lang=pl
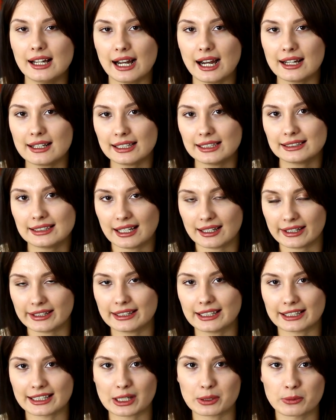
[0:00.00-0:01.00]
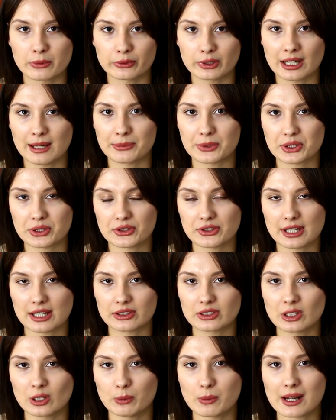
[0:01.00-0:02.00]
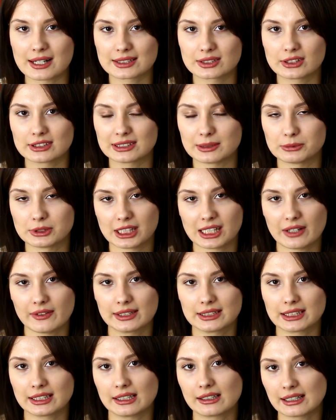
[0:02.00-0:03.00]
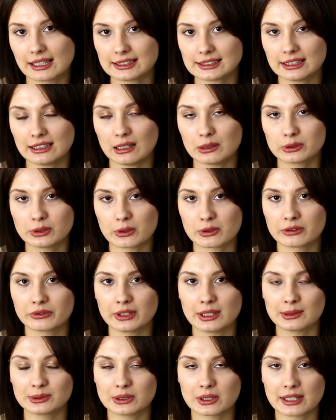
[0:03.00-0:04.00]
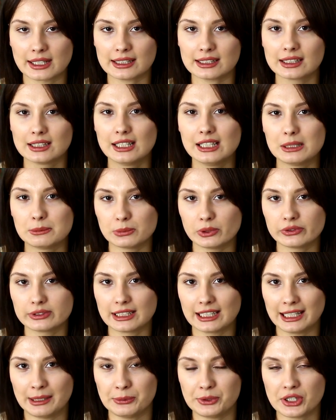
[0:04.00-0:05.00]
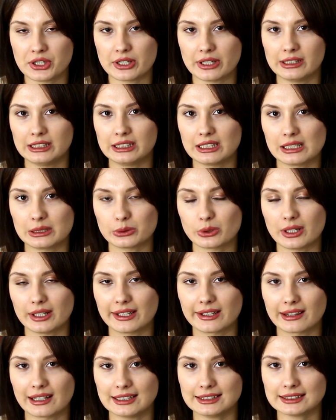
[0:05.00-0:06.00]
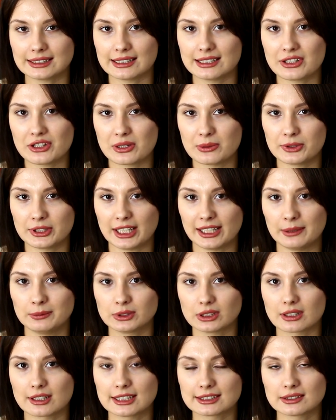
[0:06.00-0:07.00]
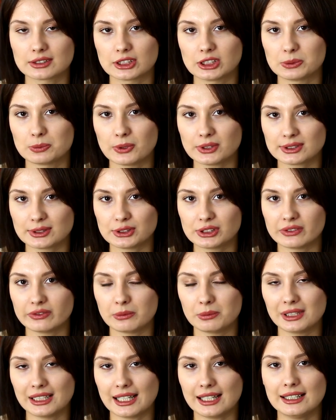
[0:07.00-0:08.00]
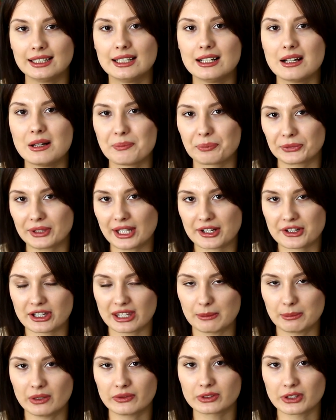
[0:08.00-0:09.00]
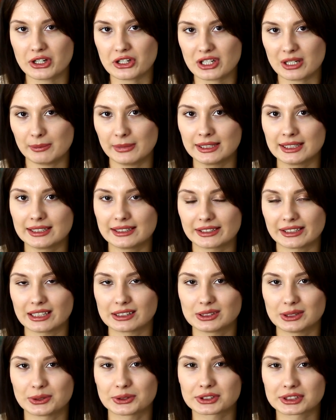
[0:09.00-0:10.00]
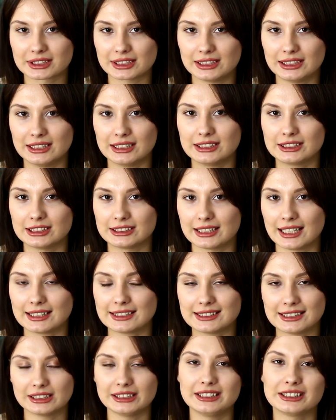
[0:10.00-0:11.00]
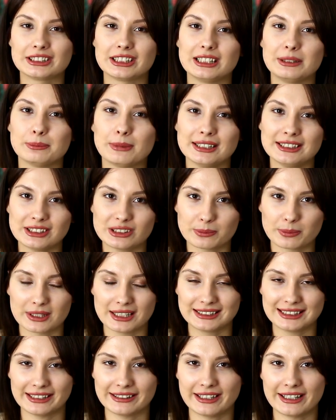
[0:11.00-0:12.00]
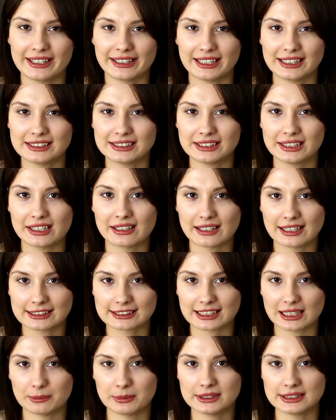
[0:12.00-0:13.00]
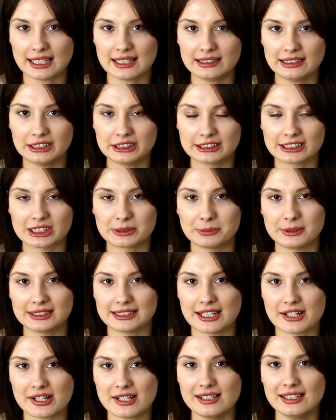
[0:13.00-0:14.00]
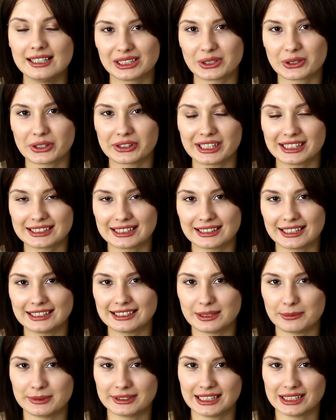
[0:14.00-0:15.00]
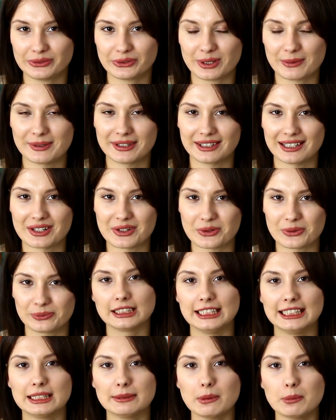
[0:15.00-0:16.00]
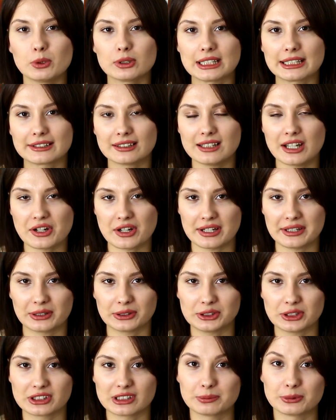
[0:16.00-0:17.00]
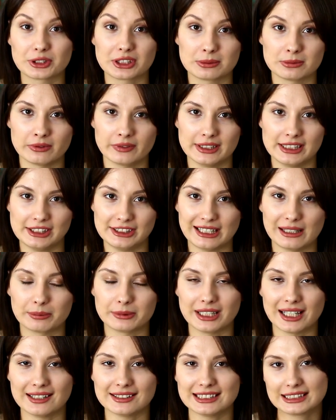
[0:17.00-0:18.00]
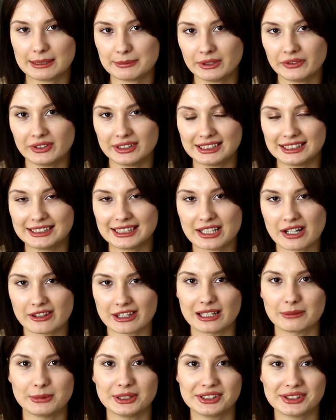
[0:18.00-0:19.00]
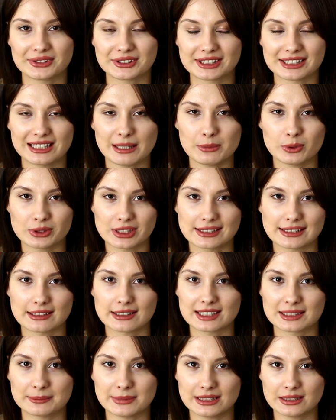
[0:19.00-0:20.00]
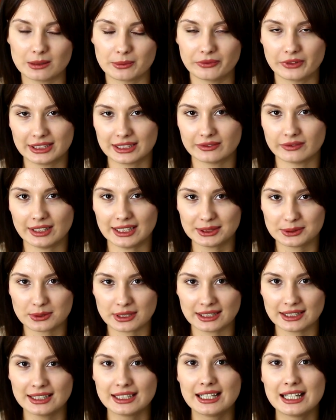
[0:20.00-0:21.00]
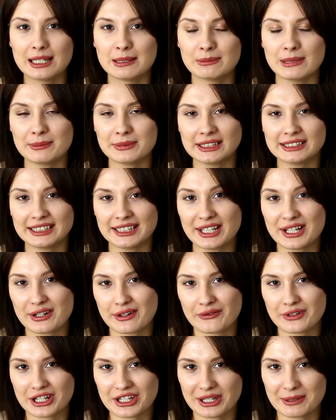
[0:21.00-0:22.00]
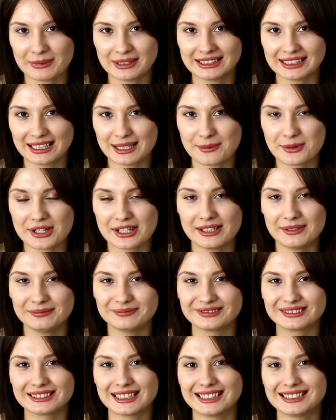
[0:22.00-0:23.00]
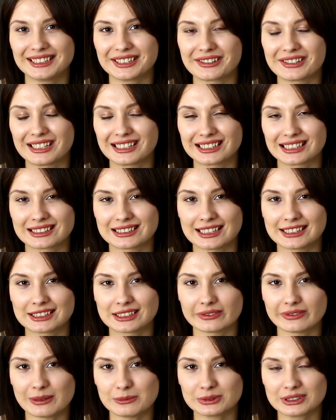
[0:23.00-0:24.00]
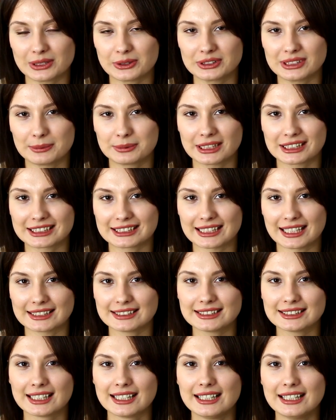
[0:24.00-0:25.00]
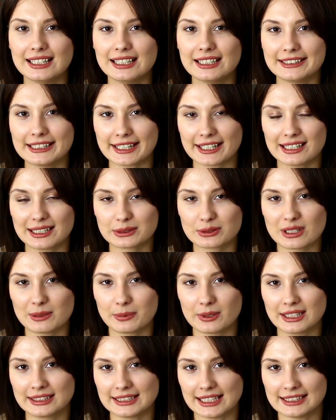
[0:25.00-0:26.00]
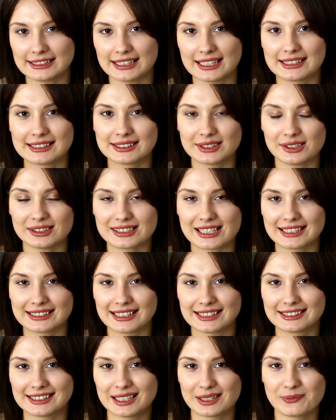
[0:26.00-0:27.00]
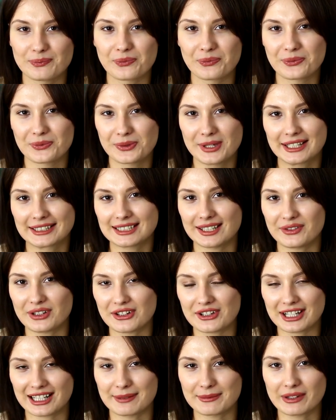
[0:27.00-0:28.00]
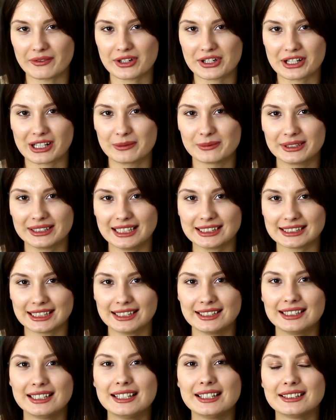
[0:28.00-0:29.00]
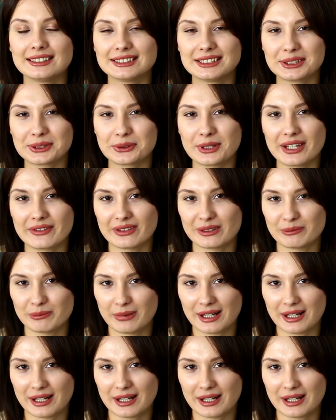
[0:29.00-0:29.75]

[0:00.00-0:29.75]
ale dalej, tak jak mówiłam też ostatnio, bardzo jestem ciekawa tych irlandzkich autorów i autorek, bo wydaje mi się, że literatura irlandzka jest czymś takim, co teraz teraz dosyć mocno się wybija, także na pewno jeszcze będę takie książki czytać. I jeżeli macie do polecenia jakieś irlandzkie pisarki czy też pisarzy, to koniecznie dajcie mi znać w komentarzu. I to by było na tyle, jeżeli chodzi o to podsumowanie sierpnia. Sami widzicie, że ten miesiąc nie był niestety zbyt obfity w lektury. Mam nadzieję, że wrzesień będzie lepszy. Dajcie koniecznie znać, co Wam udało się przeczytać, jakie lektury polecacie, co odradzacie. Jak zawsze czekam na Wasze komentarze. Dziękuję Wam